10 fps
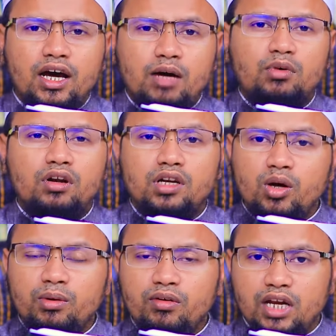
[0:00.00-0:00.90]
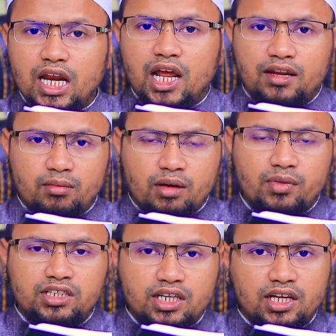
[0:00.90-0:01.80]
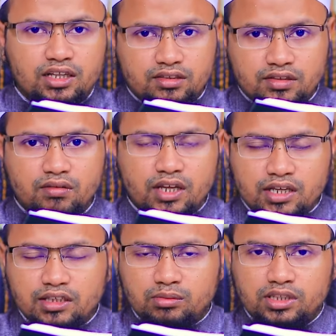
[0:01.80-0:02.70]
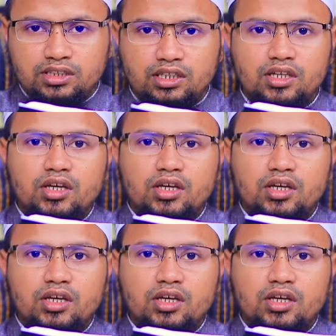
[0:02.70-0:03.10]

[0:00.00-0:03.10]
আমলুল ইয়মি ওয়াল্লাইল নামে আমরা জানি হাদিসের অনেক কিতাব আছে